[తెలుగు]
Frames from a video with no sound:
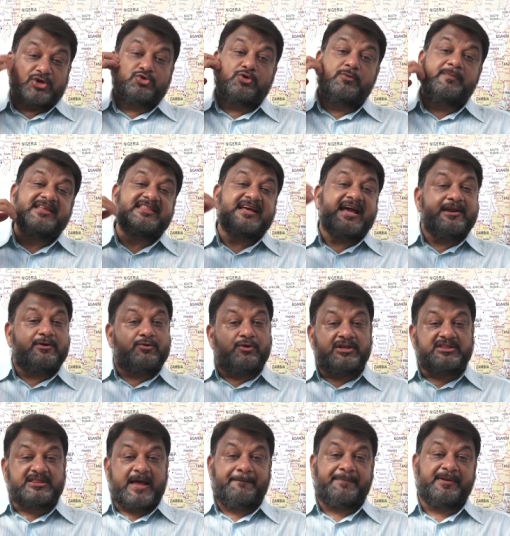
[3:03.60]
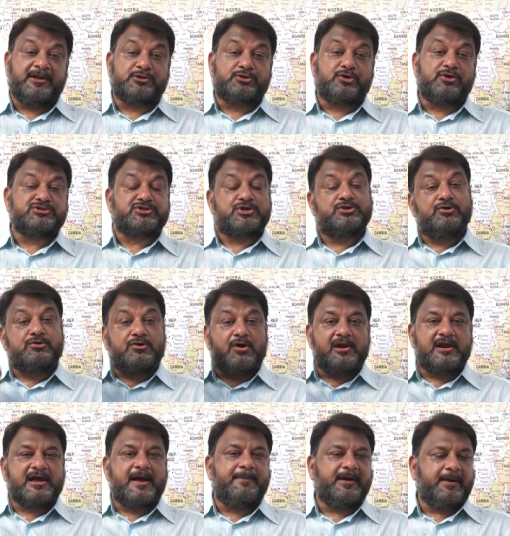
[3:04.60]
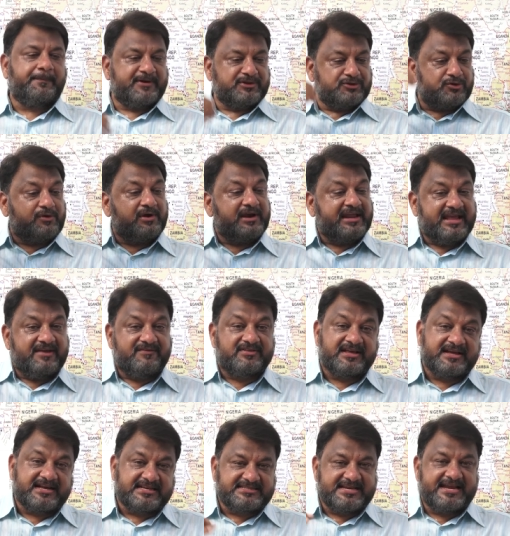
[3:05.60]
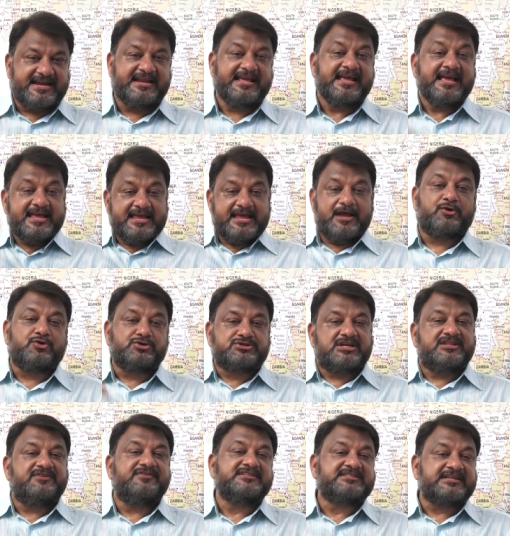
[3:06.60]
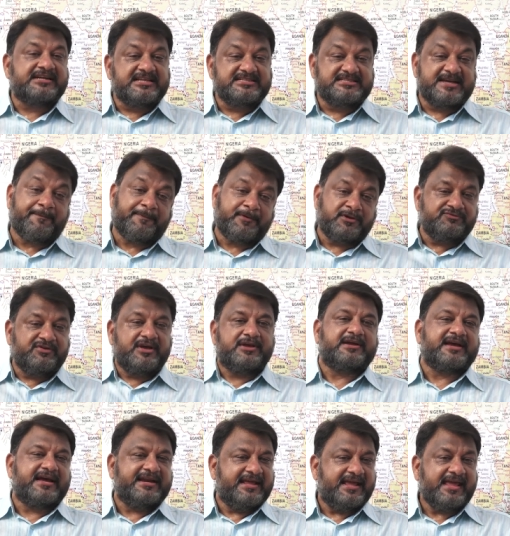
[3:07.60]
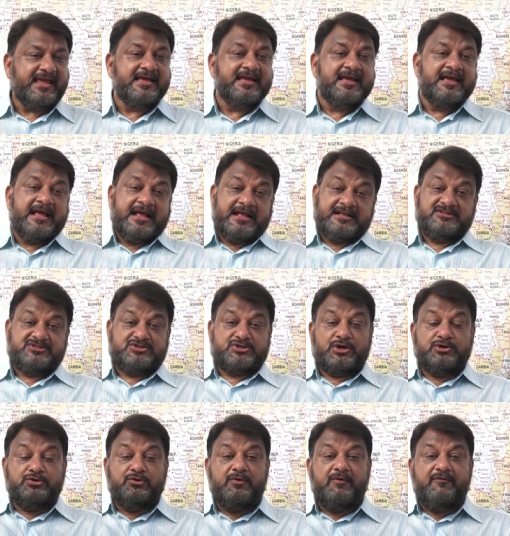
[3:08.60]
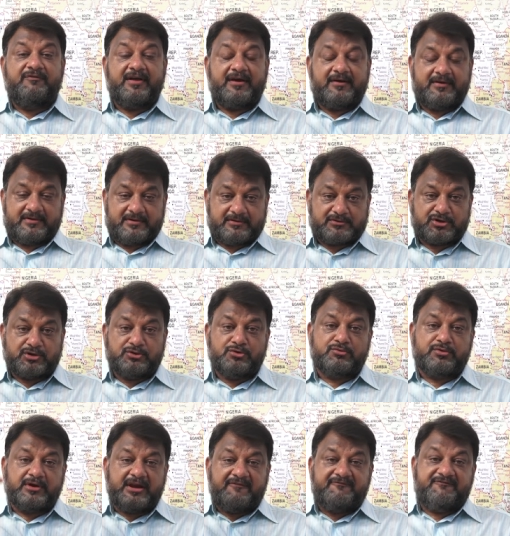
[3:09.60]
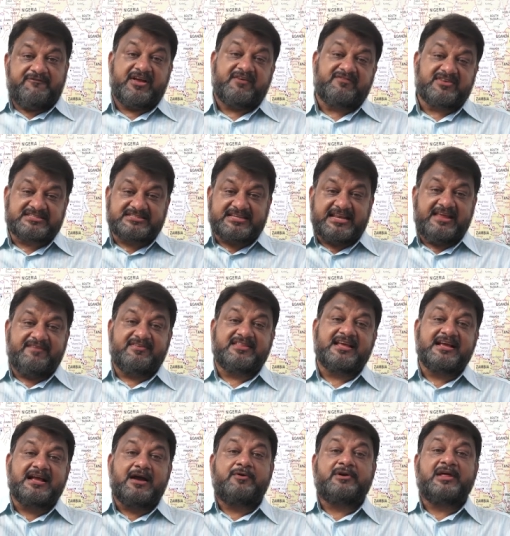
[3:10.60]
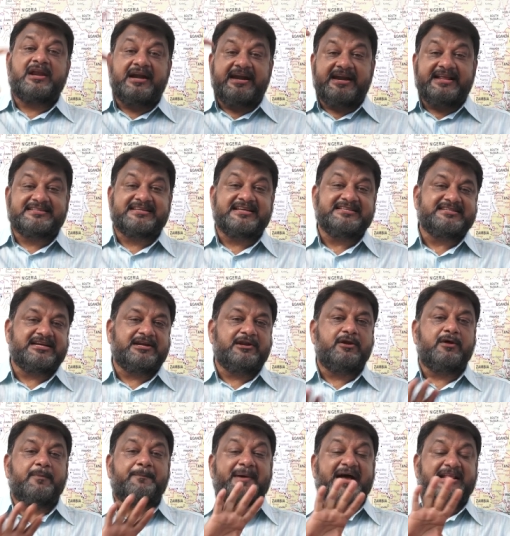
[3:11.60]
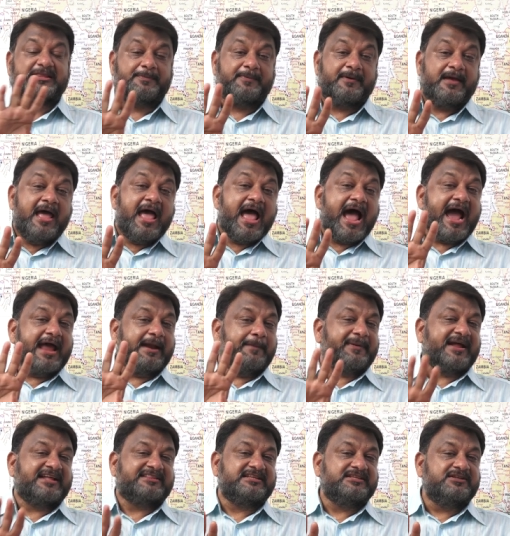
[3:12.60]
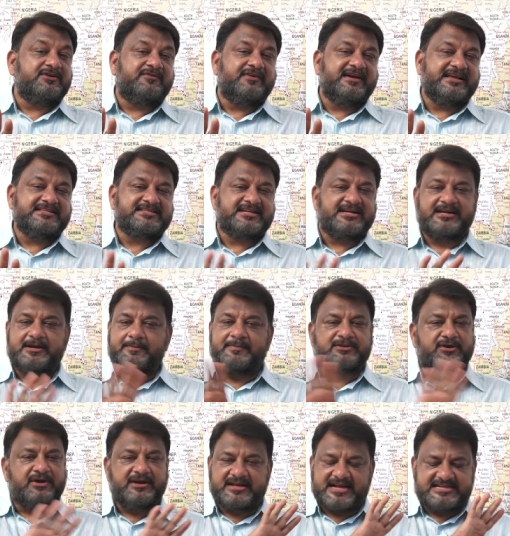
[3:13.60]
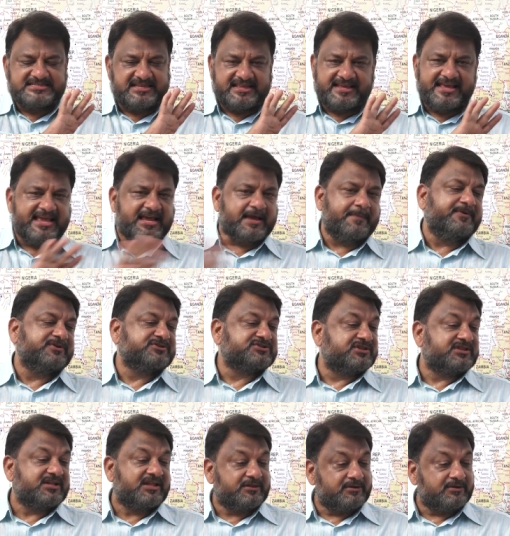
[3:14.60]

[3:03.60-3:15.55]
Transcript: చదువు మీద ఆయనకు ఉన్న తపనతో చదువుకోవాలి కాబట్టి ప్రతి ఒక్కరికి ఈ విధంగా చేయండి ఎక్కువ చదివించండి అని చెప్పడం వేరు కానీ చదువు చదువుకునే వ్యవస్థను ఈ విధంగా ఉండాలని డిజైన్ చేయడంలో ఆయన ప్రాతినిధ్యం వహించాడంటే మాత్రం నేను ఖచ్చితంగా ఏకీభవించాను